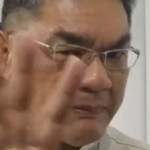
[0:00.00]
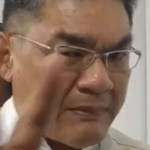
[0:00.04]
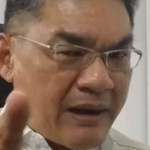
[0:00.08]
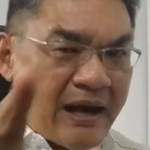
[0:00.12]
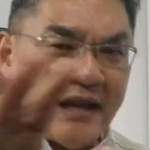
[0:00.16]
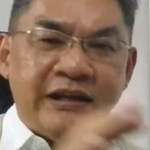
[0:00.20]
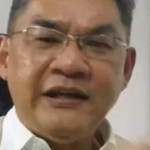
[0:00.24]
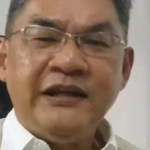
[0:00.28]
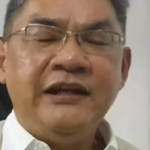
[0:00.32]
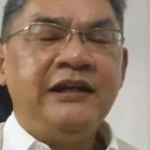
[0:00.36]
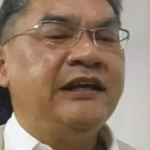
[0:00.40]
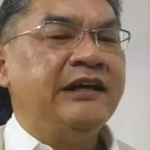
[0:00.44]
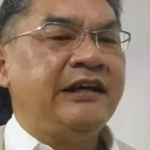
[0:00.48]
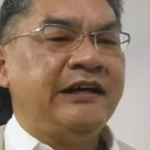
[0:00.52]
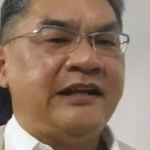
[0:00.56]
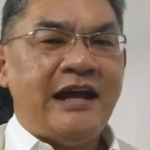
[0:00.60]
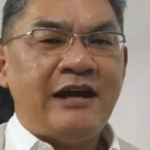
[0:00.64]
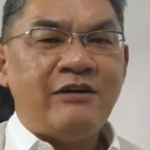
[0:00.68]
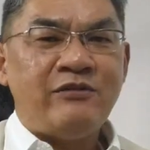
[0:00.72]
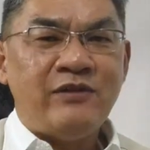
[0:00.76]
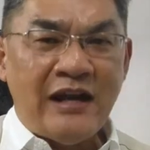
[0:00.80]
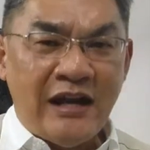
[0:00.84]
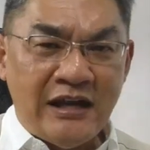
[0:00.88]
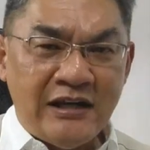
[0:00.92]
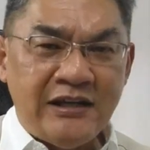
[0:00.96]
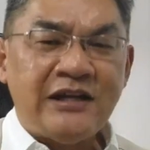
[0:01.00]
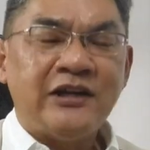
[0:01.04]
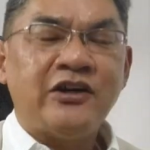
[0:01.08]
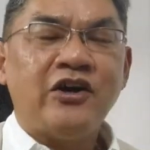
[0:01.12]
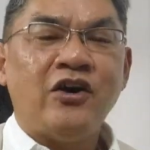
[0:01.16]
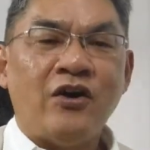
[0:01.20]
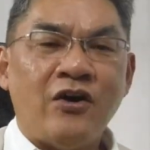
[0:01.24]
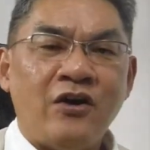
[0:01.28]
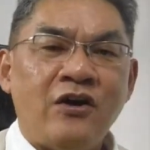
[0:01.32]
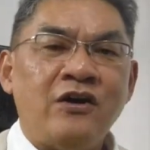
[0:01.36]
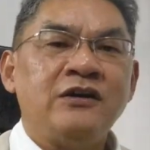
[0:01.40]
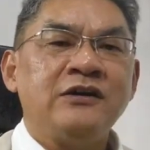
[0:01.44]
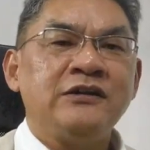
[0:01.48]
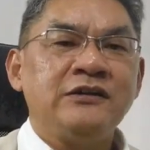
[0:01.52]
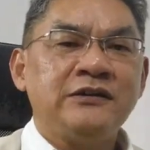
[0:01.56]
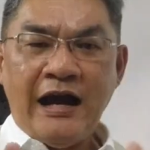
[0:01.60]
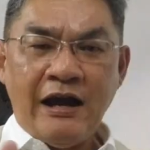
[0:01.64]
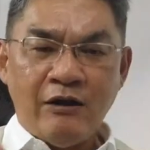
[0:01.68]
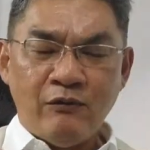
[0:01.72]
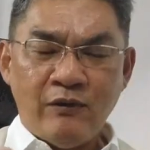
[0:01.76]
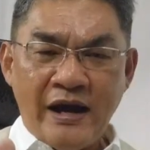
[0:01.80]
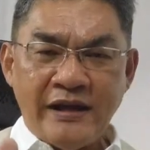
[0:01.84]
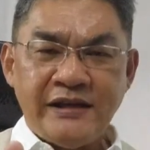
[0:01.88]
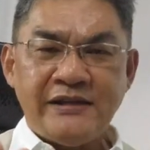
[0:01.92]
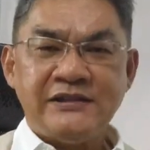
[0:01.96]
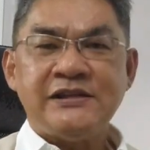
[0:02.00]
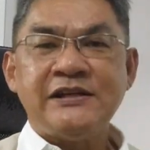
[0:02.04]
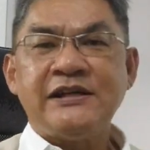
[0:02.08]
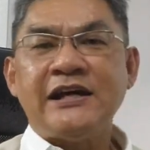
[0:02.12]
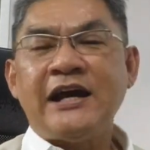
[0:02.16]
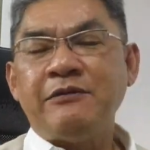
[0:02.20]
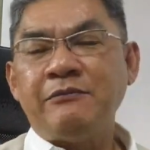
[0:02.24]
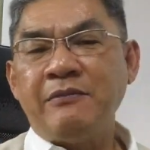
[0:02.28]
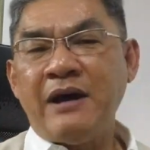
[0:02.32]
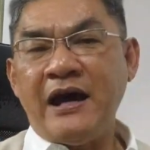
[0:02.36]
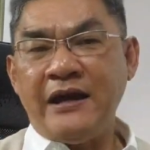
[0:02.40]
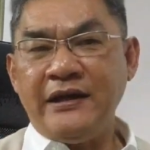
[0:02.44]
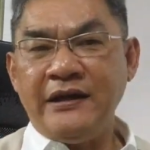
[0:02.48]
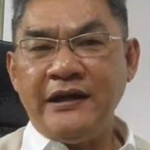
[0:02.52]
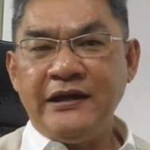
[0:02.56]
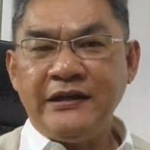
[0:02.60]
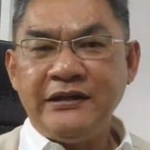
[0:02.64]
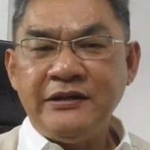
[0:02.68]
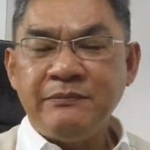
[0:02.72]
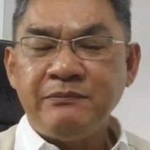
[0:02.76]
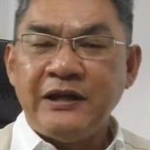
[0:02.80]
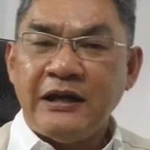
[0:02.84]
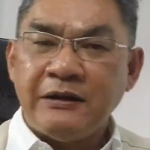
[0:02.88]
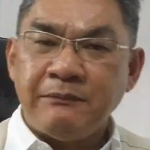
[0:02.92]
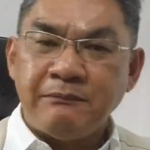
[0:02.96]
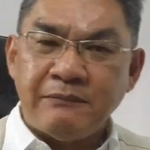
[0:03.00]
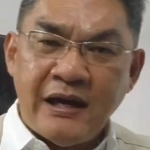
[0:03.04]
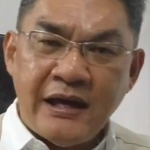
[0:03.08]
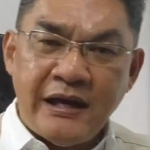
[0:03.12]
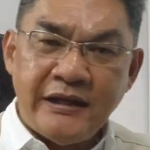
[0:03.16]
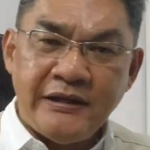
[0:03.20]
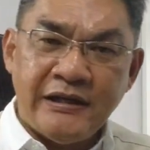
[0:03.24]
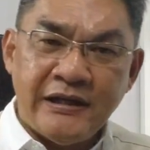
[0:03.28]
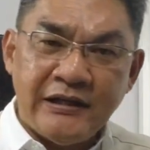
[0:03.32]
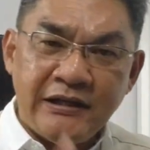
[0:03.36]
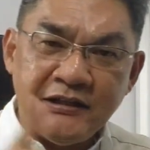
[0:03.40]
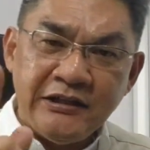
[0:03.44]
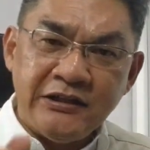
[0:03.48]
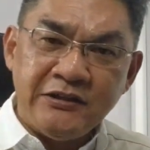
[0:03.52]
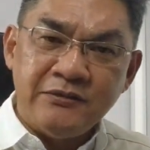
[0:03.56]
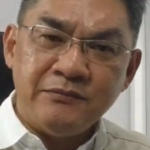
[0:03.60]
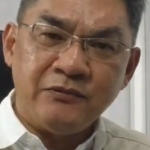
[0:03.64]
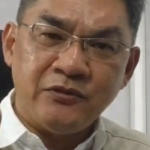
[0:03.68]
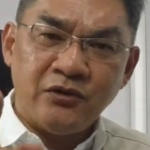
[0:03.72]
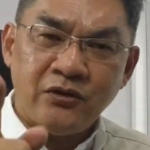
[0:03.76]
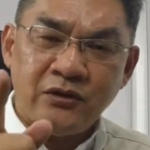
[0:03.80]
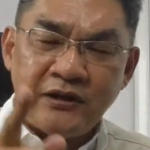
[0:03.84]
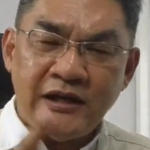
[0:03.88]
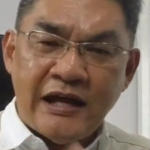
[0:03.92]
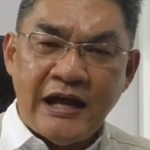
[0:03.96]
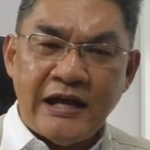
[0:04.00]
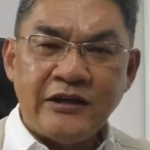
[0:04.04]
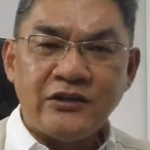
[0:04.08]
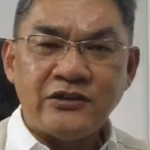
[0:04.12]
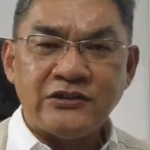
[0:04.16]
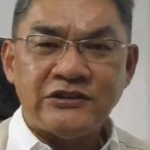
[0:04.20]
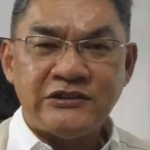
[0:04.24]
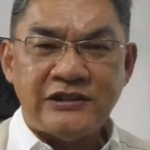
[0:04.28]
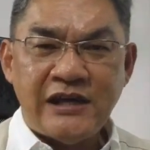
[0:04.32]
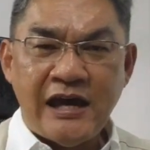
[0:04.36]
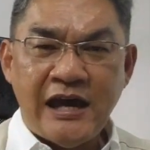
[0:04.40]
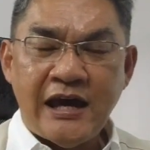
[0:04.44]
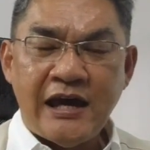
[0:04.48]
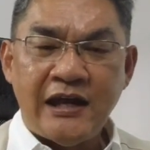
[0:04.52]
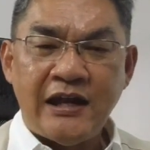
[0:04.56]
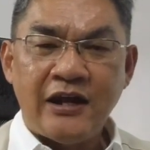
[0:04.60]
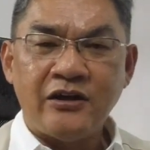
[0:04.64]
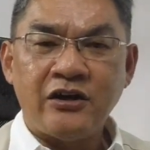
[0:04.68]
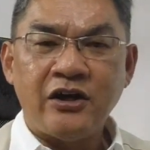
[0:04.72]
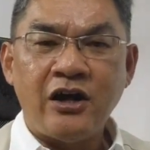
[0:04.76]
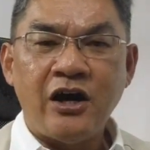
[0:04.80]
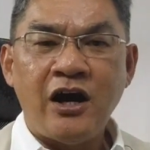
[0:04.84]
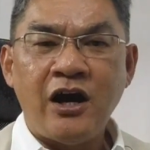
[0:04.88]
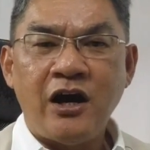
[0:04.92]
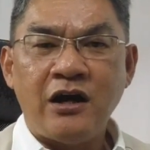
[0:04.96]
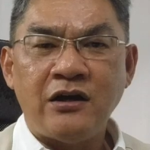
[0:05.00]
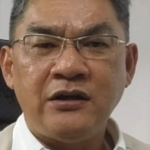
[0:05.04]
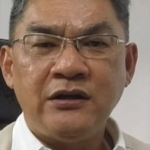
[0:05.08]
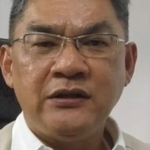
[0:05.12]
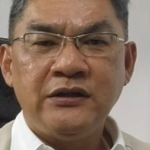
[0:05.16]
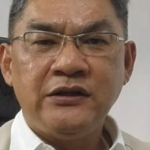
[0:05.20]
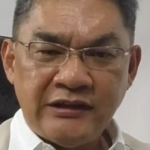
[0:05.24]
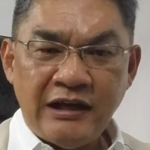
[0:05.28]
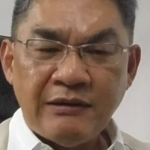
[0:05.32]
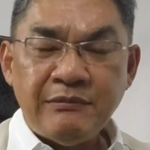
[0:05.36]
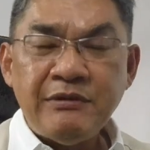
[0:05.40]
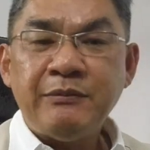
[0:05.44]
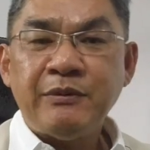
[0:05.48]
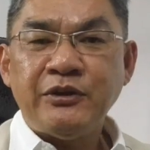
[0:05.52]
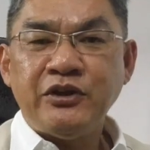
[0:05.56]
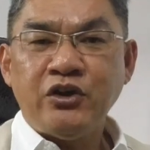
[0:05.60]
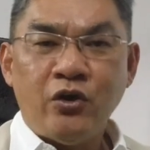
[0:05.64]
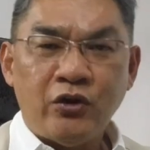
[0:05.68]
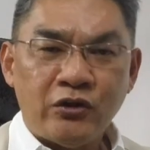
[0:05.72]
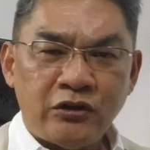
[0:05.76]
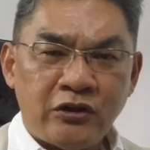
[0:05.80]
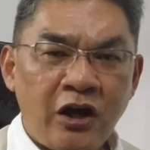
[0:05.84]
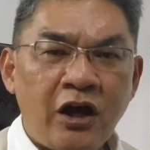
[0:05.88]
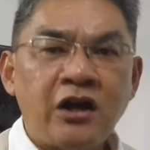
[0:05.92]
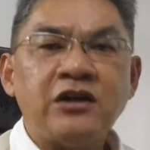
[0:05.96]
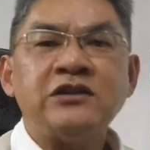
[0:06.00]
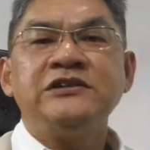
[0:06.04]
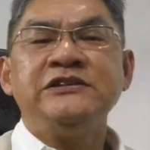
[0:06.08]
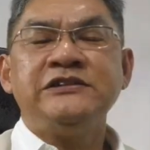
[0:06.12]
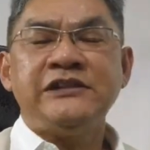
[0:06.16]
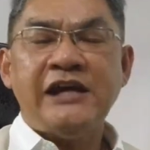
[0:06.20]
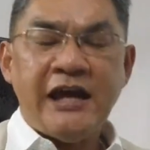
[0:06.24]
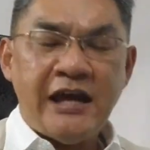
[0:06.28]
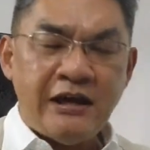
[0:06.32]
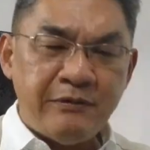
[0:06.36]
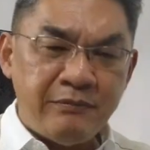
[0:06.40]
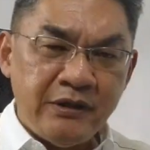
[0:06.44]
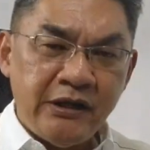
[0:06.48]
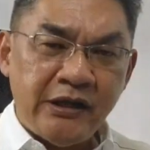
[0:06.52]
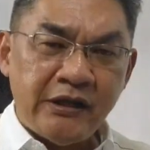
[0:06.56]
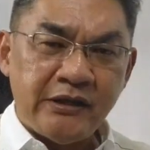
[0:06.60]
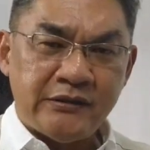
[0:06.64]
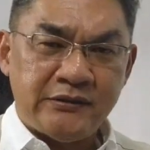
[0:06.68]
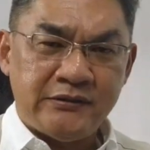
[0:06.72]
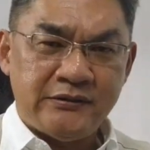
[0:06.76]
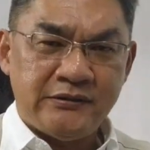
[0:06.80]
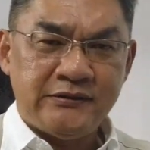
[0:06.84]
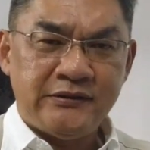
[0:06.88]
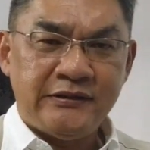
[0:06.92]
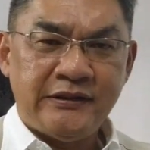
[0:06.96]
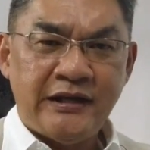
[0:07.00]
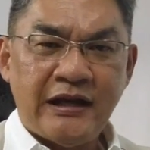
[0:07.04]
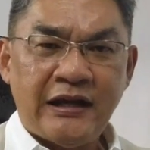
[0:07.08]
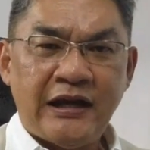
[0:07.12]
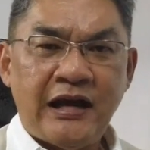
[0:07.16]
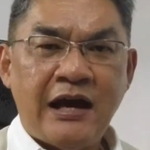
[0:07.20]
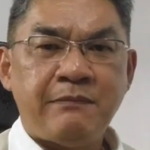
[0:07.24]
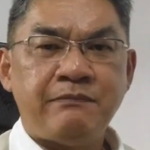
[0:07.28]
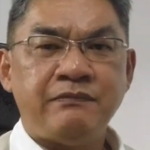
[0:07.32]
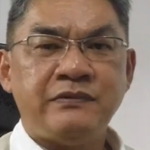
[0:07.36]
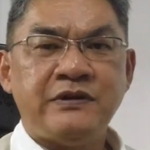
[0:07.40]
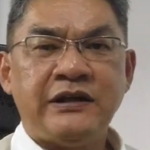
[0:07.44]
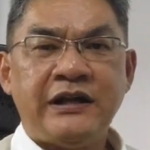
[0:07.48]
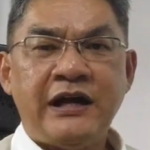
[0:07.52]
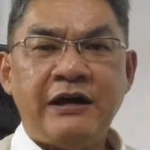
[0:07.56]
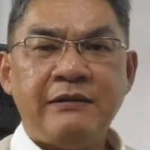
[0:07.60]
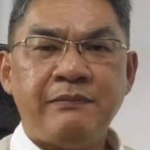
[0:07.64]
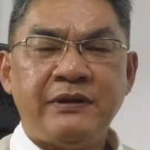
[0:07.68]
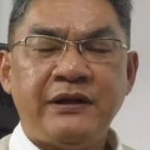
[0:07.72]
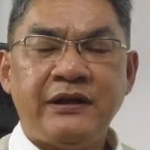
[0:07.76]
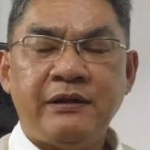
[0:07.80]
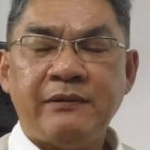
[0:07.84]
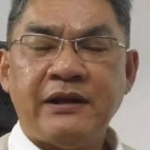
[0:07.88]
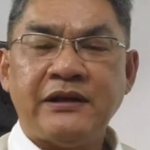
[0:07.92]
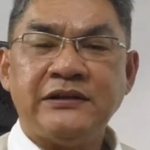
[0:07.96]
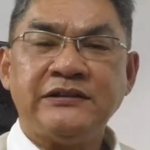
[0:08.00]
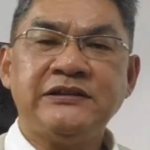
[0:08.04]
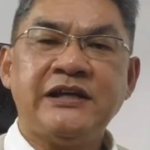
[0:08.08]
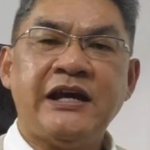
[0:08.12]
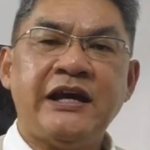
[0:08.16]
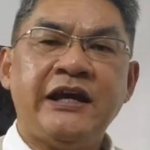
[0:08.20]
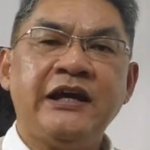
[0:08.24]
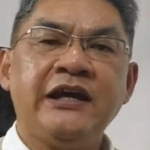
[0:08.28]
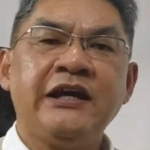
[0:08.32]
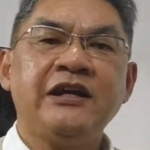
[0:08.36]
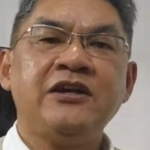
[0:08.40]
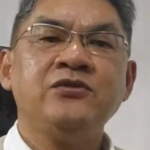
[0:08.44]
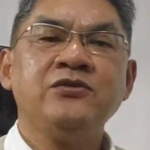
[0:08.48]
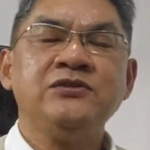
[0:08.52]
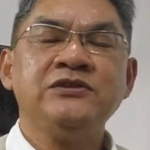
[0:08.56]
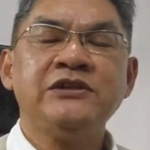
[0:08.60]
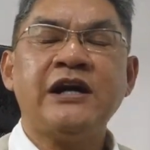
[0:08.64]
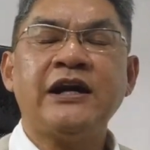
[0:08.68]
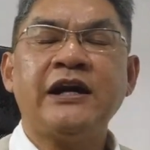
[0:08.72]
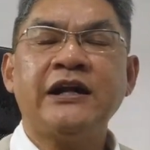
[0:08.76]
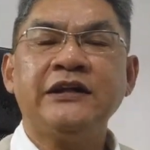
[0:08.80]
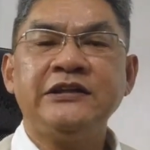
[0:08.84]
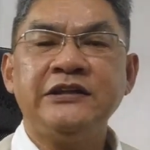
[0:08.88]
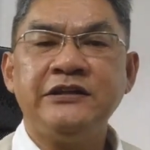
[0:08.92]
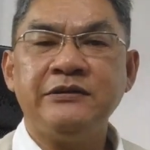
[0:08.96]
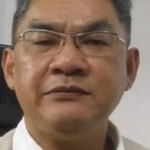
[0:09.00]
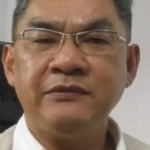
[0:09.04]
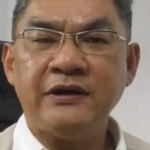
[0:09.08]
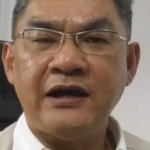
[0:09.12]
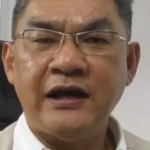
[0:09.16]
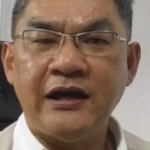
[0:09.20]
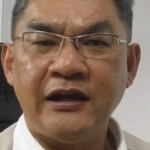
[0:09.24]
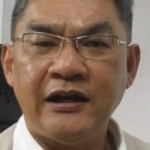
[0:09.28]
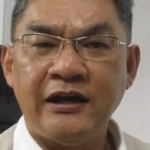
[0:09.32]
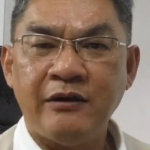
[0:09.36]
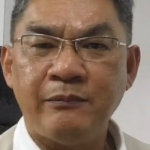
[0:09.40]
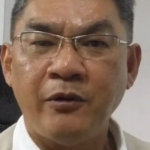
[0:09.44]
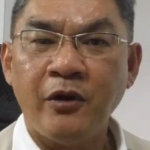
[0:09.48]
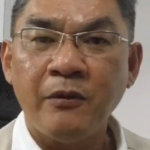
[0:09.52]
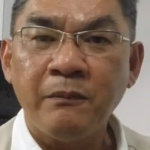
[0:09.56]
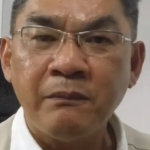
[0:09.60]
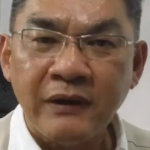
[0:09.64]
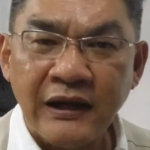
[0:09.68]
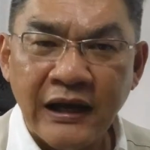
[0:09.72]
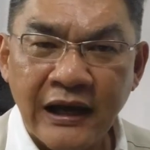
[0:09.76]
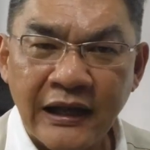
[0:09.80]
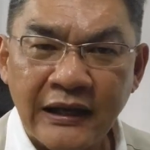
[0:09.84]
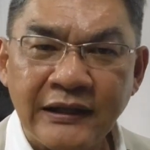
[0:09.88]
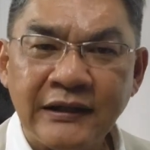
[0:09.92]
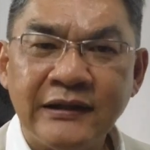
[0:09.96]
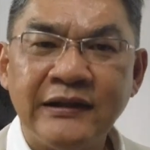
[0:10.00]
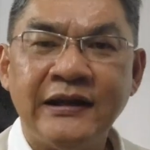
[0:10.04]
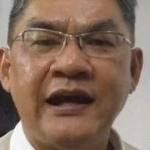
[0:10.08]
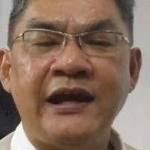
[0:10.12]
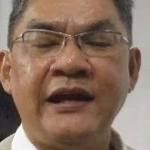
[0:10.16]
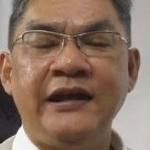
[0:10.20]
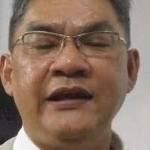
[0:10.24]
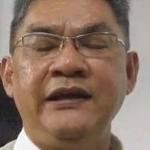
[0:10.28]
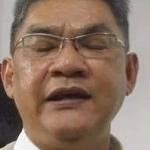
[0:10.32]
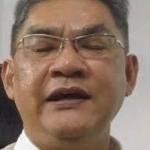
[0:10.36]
ประมาณนี้เลยนะเวลาเลือกของเอาไว้เจอกันใหม่ในคลิปถัดไปอย่าลืมกดไลค์ กดแชร์ แล้วก็ถ้ามีประโยชน์ก็แชร์เพื่อนนะครับ จะได้เป็นกำลังใจให้ลุงช้างนละทีมงาน แล้วพบกันใน